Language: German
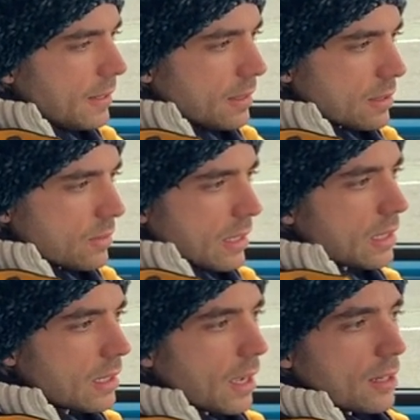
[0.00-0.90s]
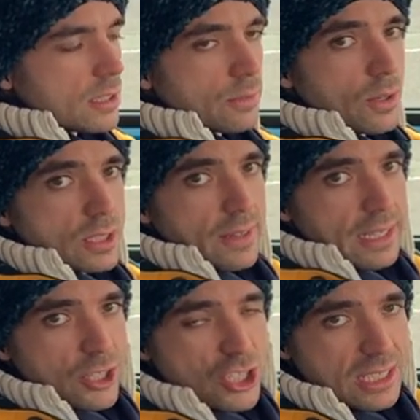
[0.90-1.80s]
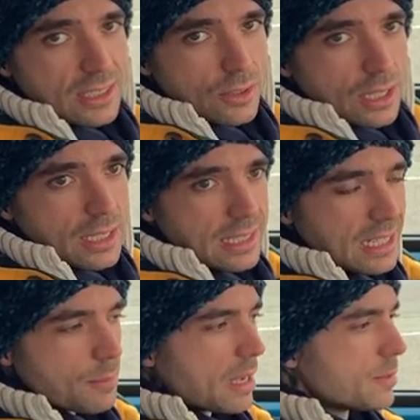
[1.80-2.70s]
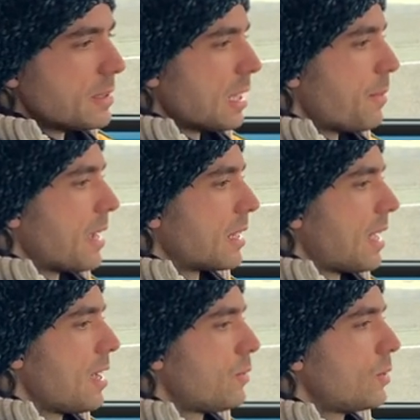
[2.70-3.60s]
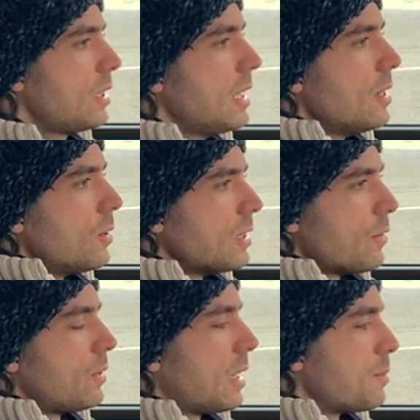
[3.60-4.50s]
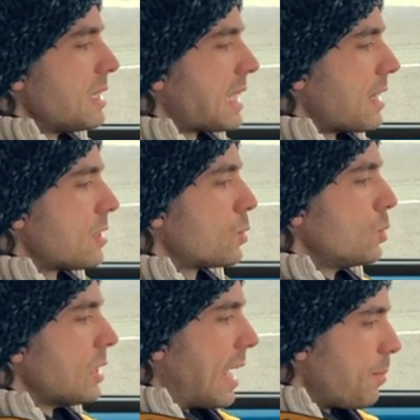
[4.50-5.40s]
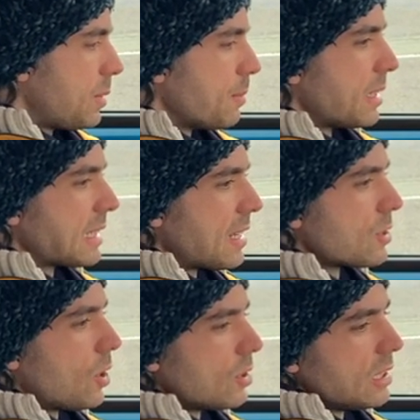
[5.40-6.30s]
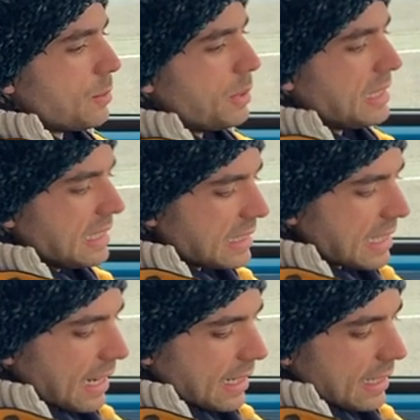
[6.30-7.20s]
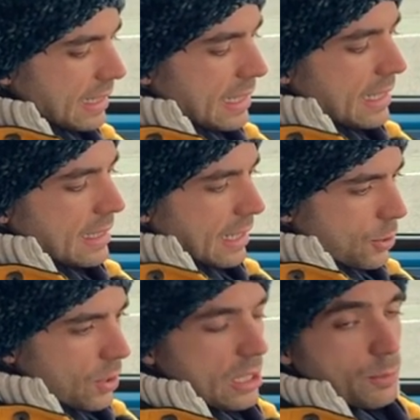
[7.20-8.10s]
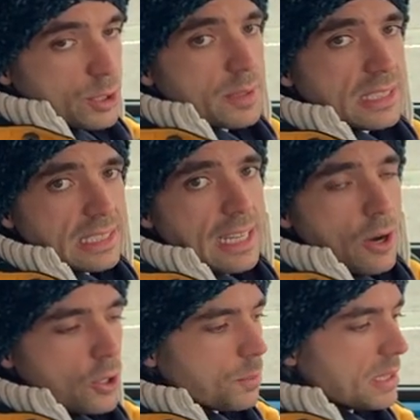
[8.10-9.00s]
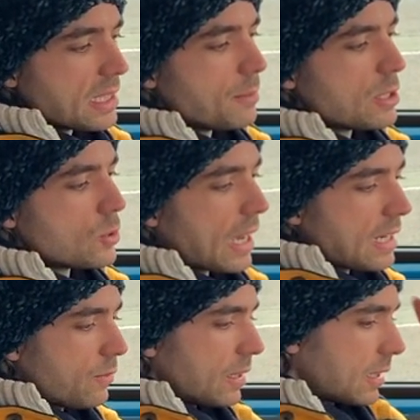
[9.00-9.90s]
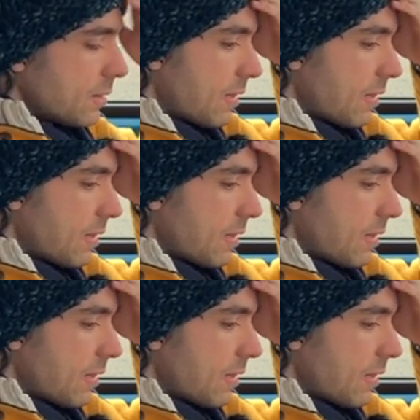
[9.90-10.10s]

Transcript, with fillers: Deswegen hat sich Volkswagen entschieden, okay, jeder macht es mit seinem eigenen iPhone und dafür gibt es eine ganz gute App, die man ganz ordentlich bedienen kann. Natürlich muss man sich da auch ein bisschen mit zurechtfinden.